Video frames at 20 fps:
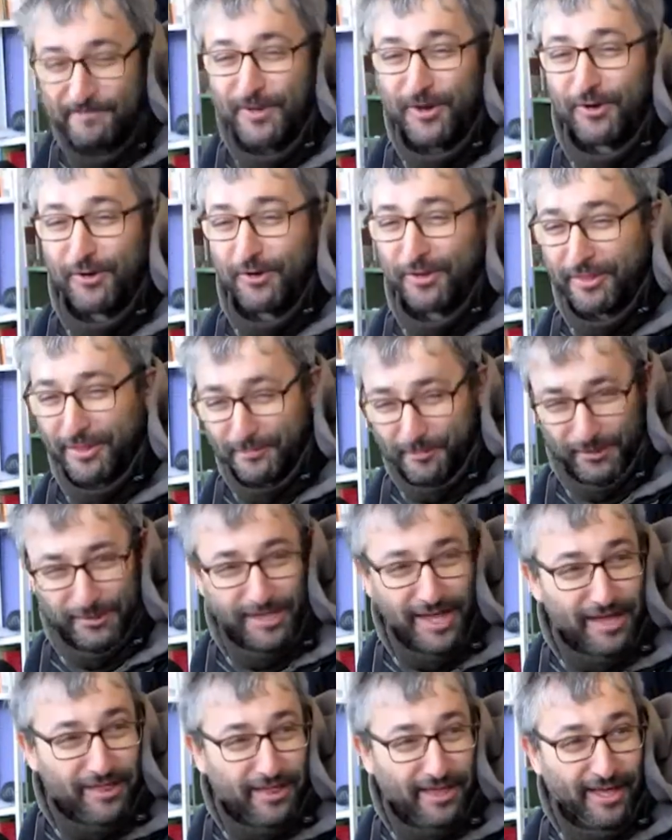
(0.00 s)
pero lo hicimos
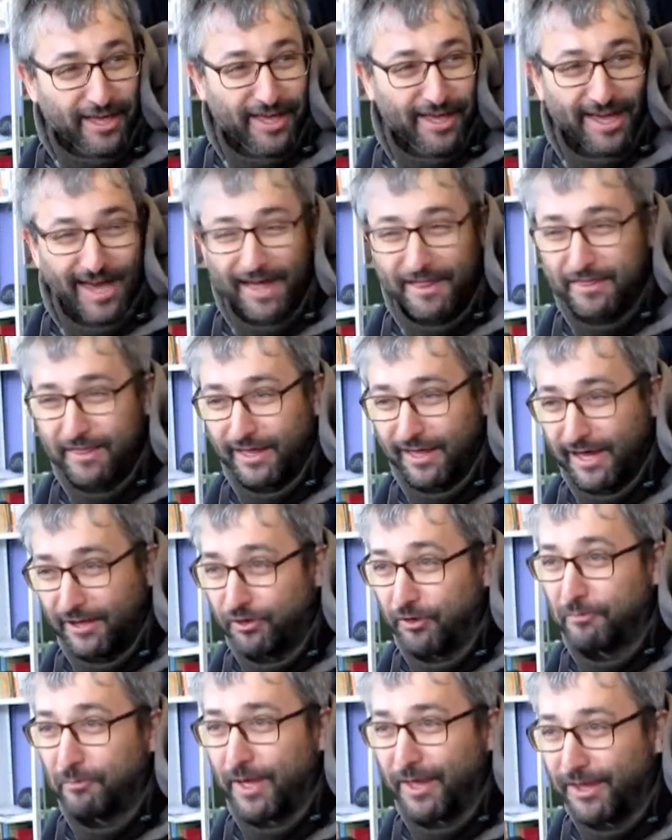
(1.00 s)
ya hace, hace
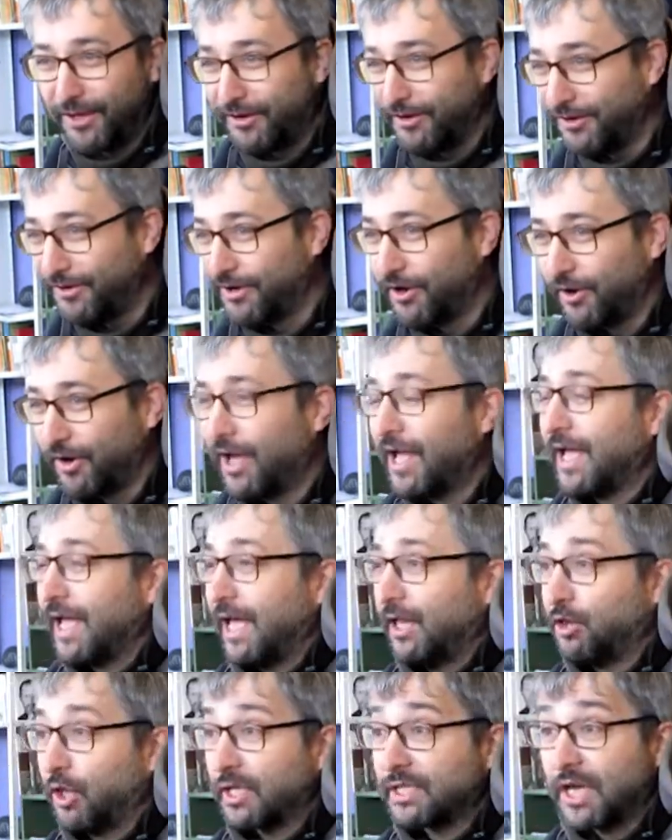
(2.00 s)
año y medio.
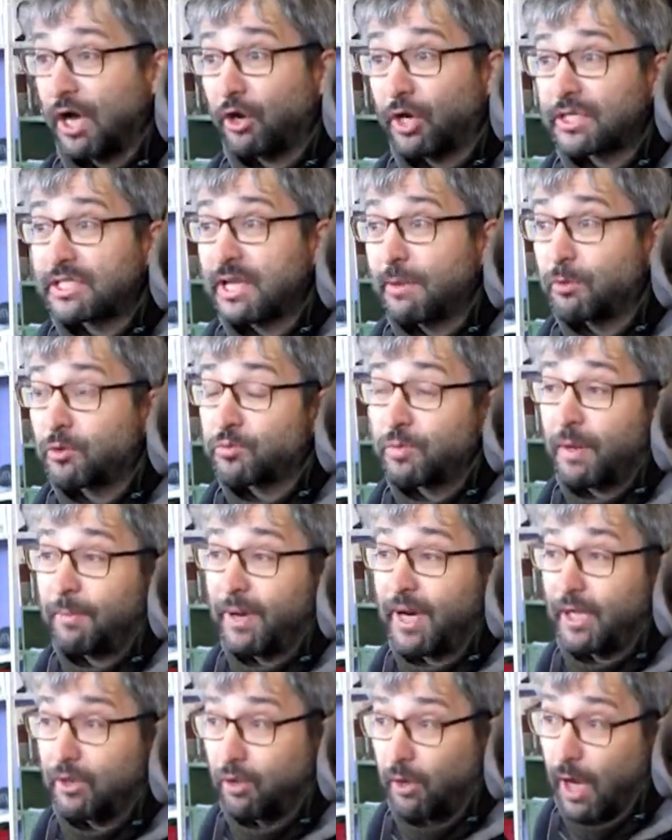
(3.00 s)
Entonces, ahora estamos
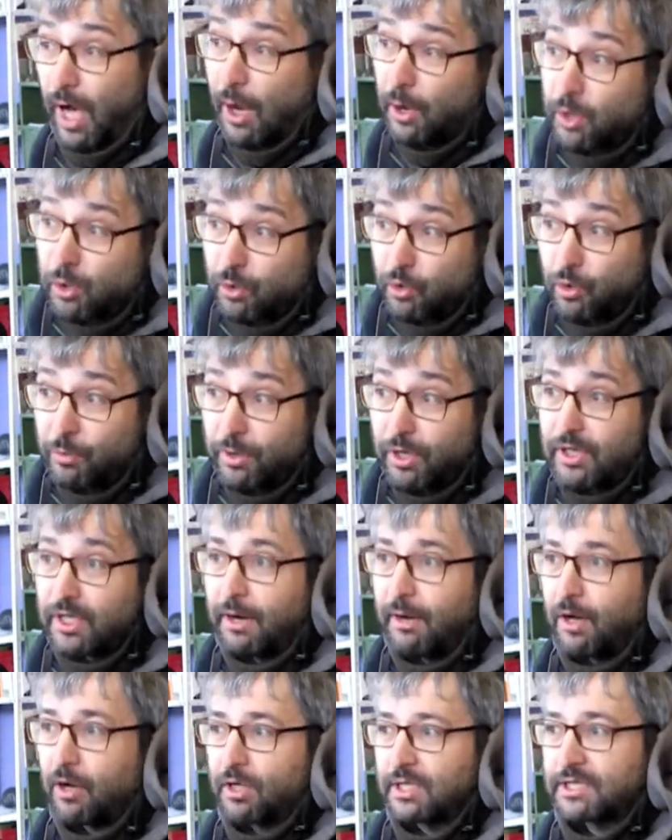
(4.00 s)
preparando, hay un grupo de
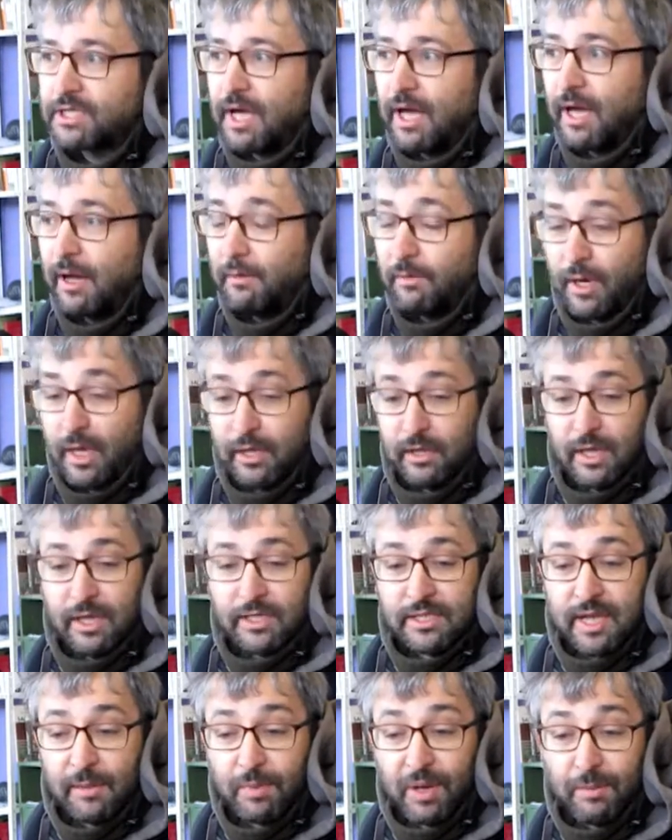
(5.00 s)
trabajo que está, hablando,
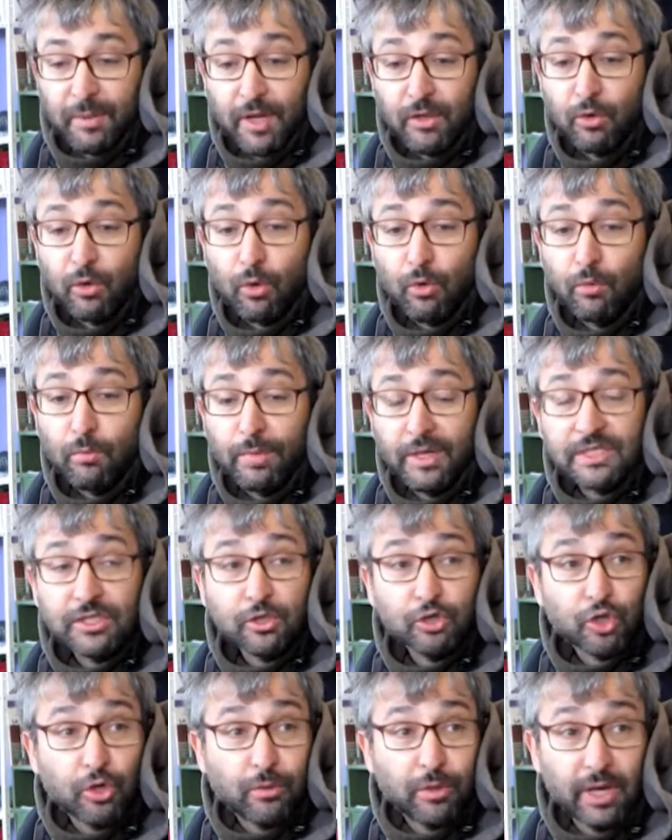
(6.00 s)
está preparando un
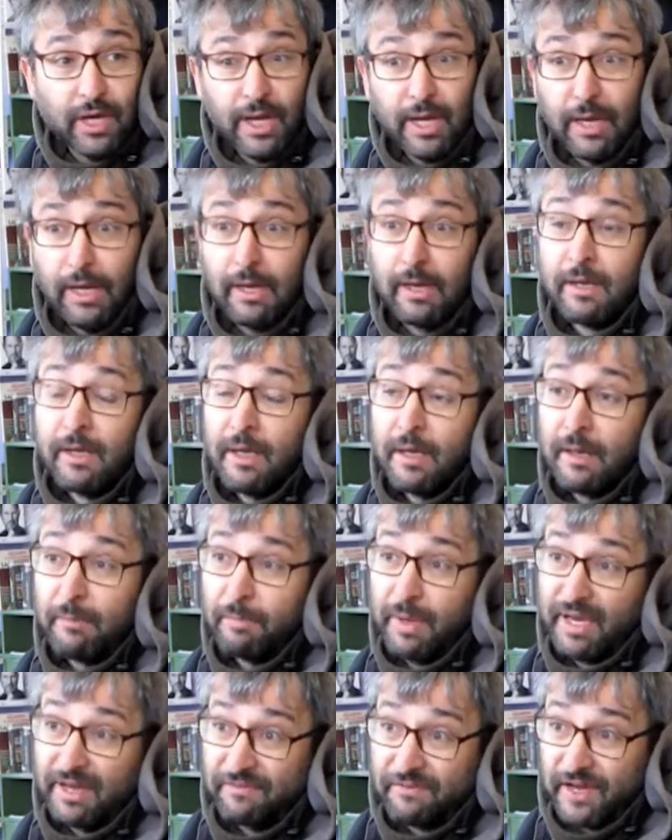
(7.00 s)
paseo sobre
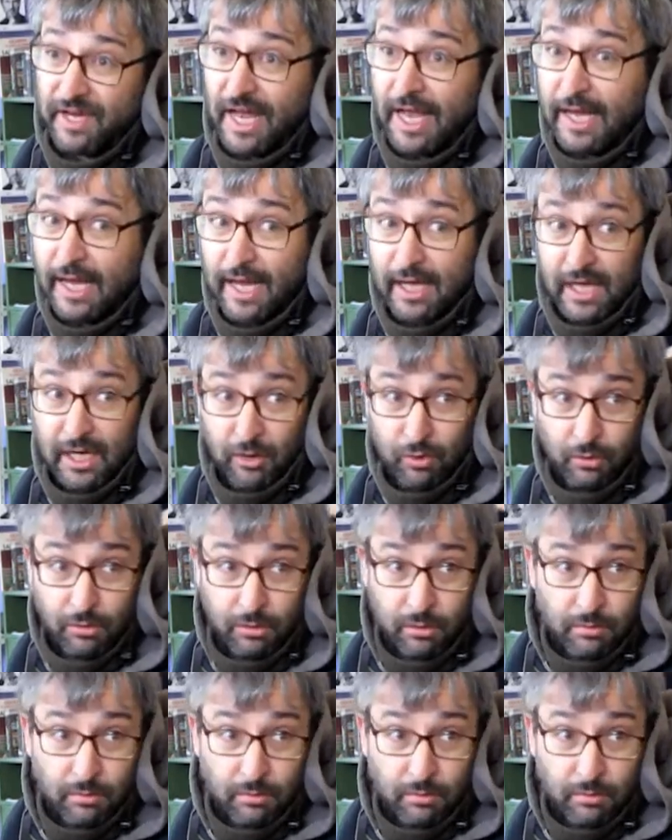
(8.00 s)
periferia y género.